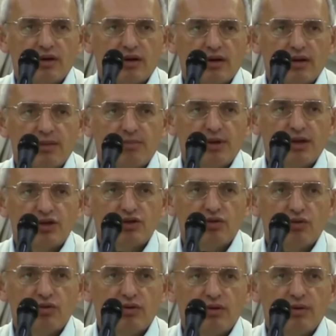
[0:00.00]
Когда
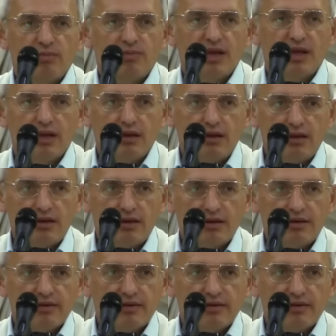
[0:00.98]
пришел, пилить.